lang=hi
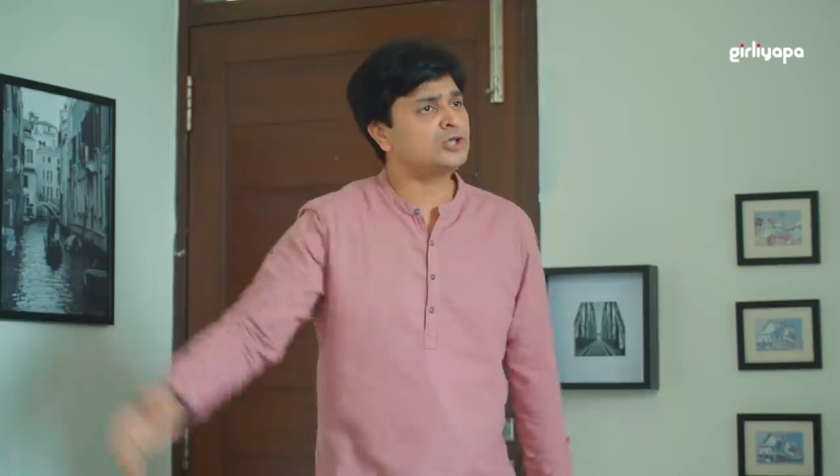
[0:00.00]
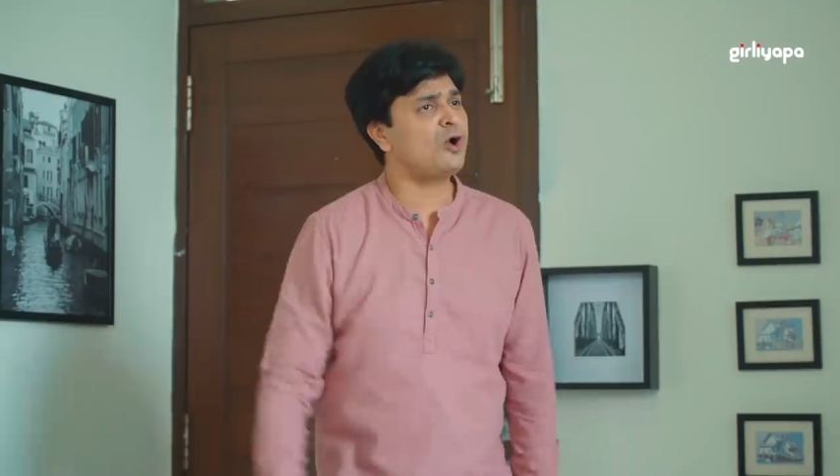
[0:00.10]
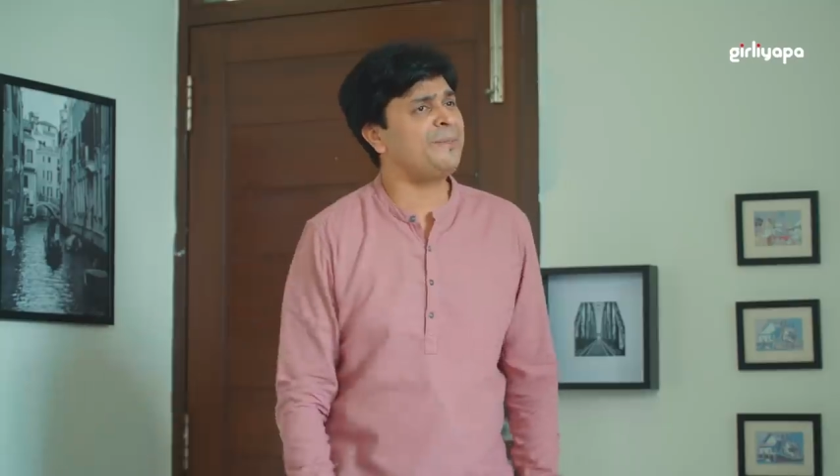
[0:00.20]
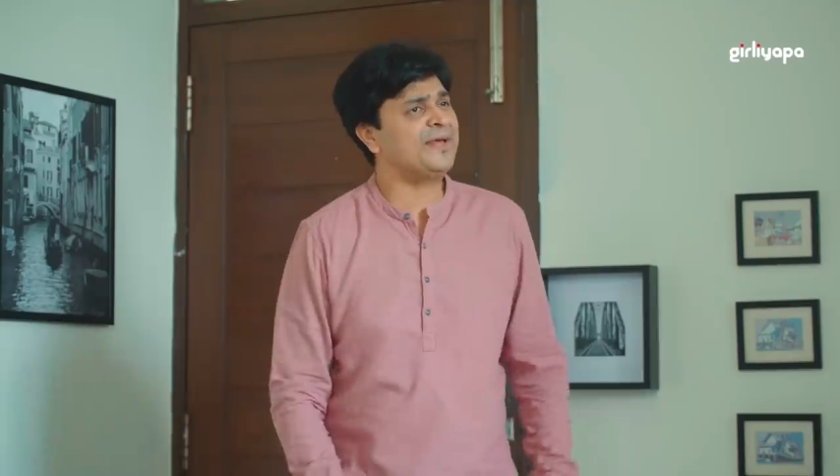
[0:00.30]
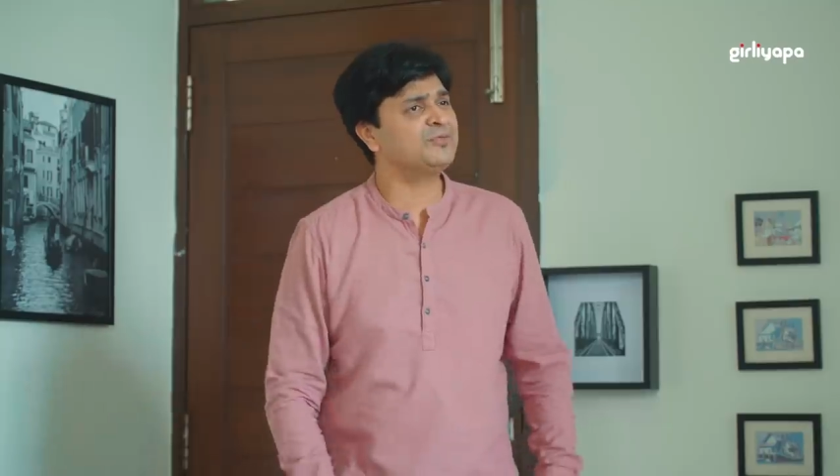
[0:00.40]

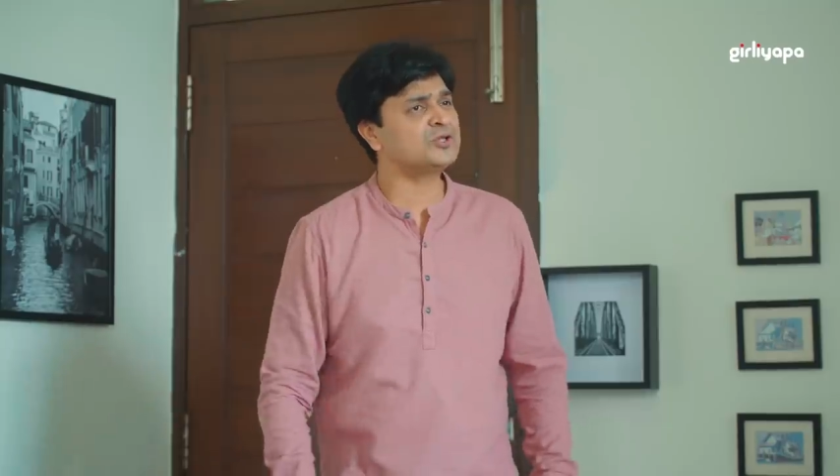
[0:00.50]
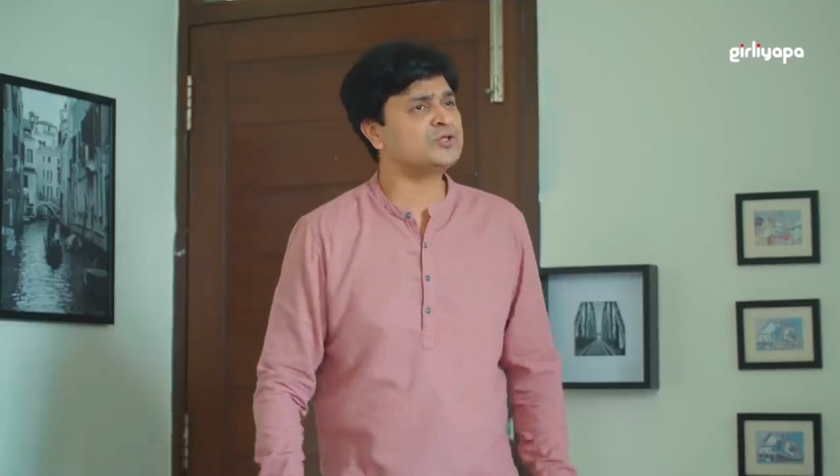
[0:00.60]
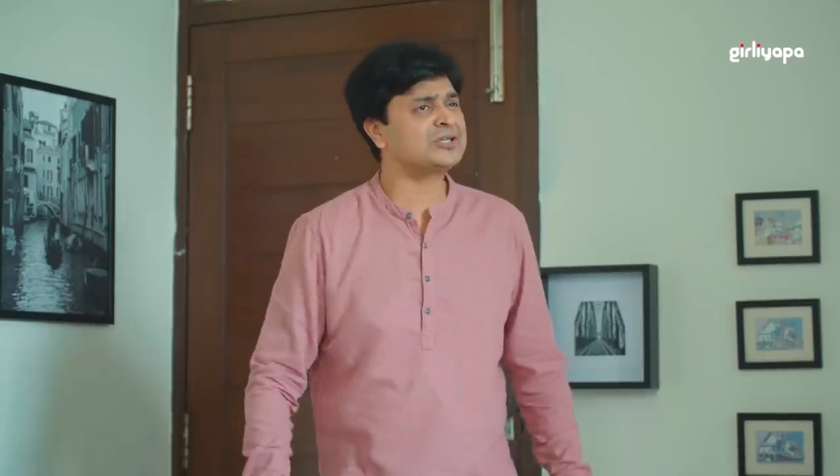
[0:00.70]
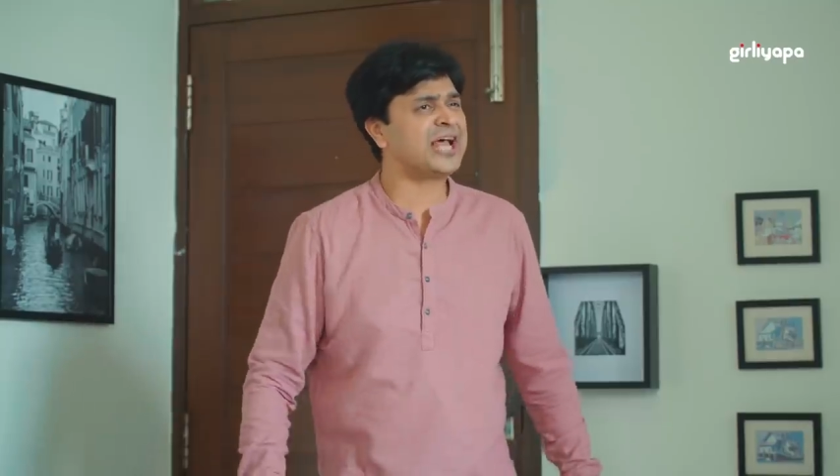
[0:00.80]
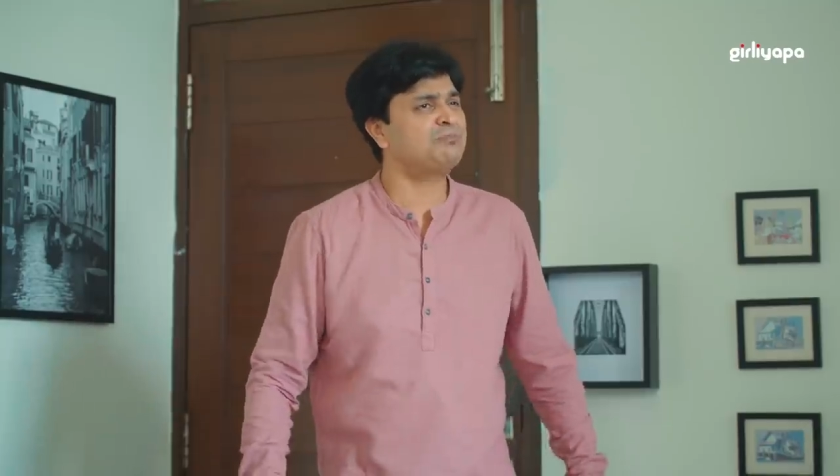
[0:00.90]
और तू अपने
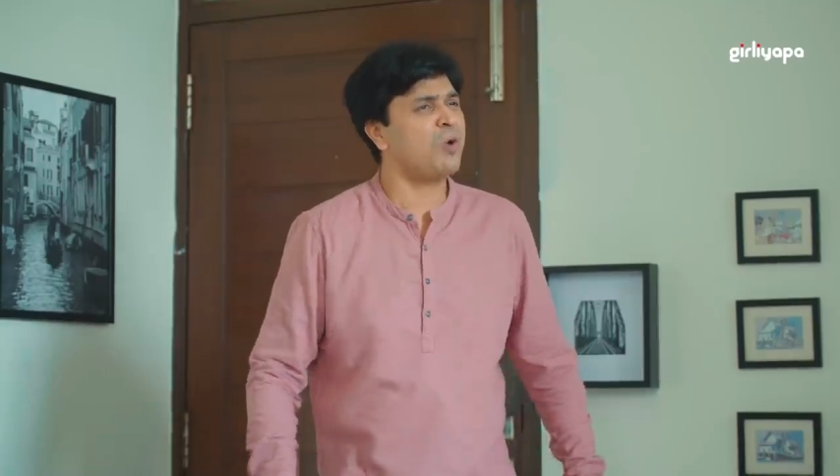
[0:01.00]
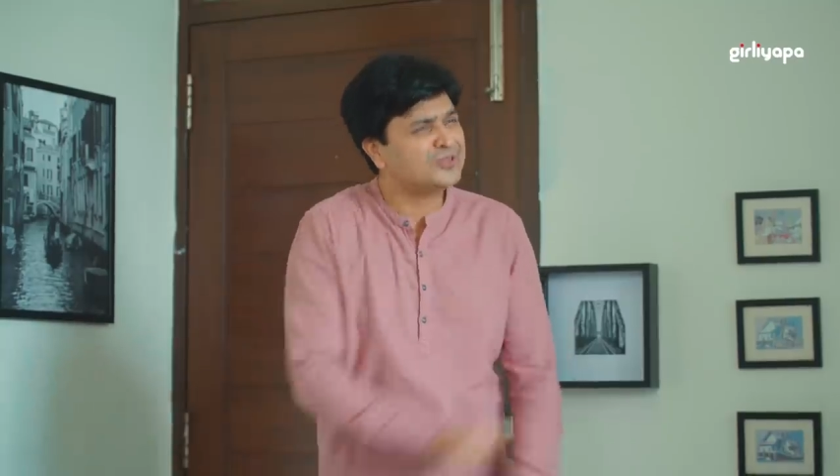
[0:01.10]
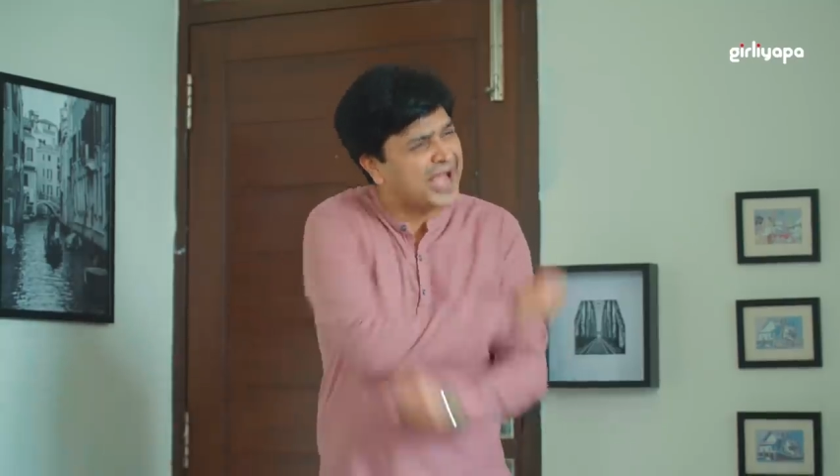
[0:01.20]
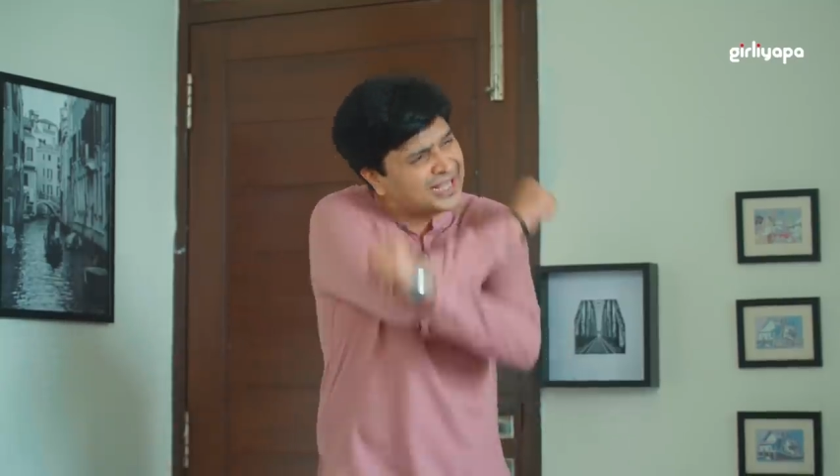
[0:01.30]
दोस्तों के साथ बहुत